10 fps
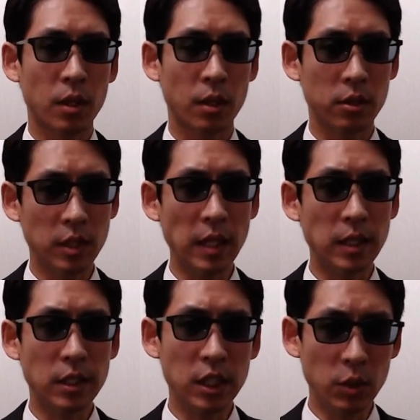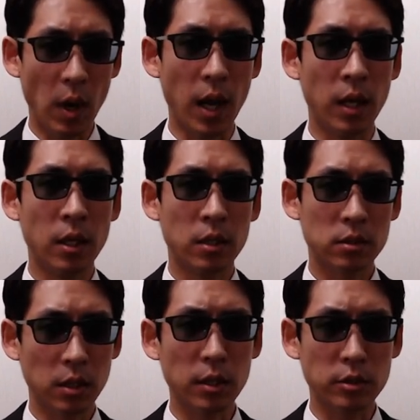具体的には
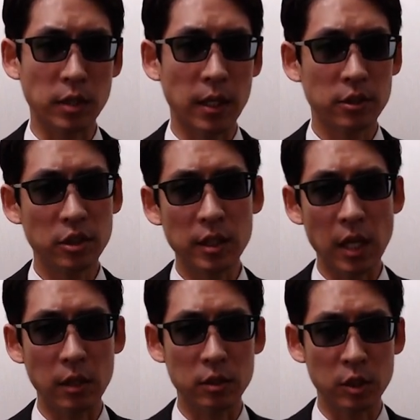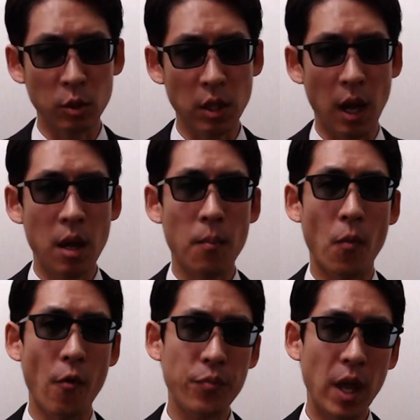科学がすでにある理論では
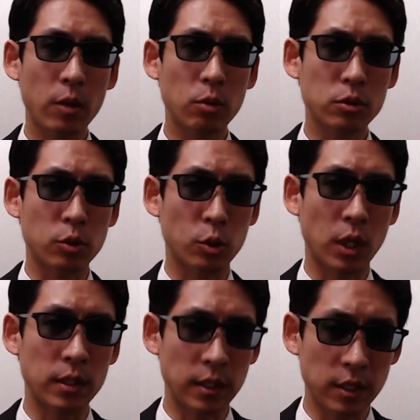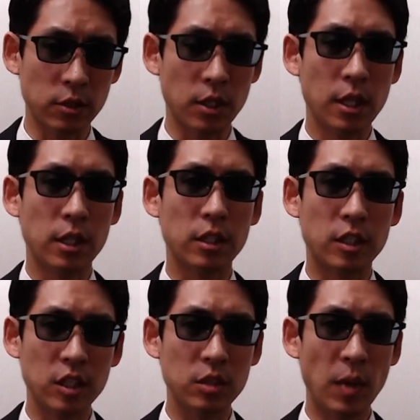問題を解くことができず行
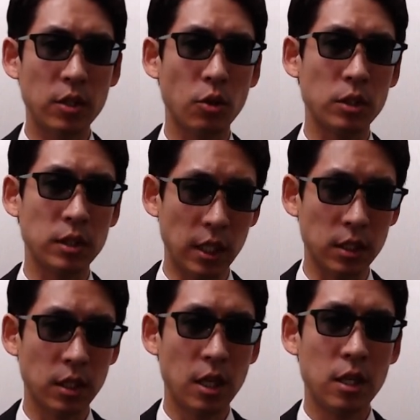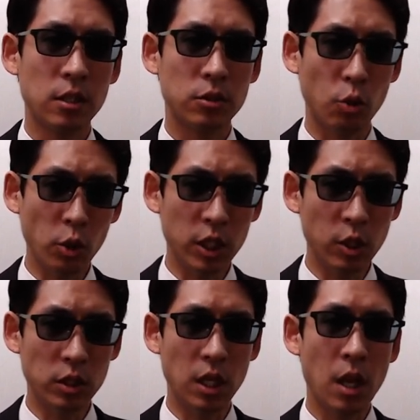き詰まるようになり、その理
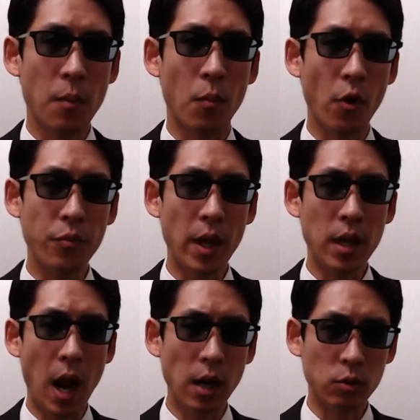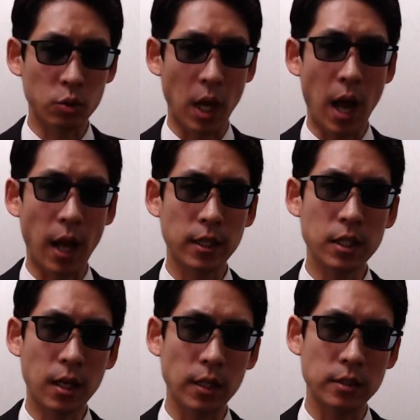論に問題があることが明
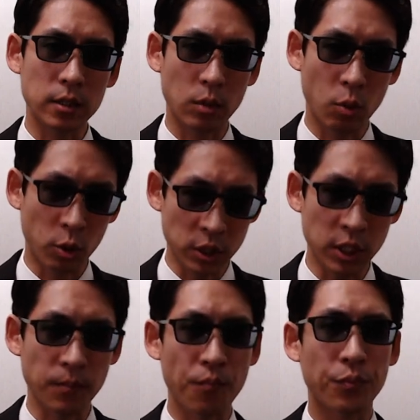らかになった頃に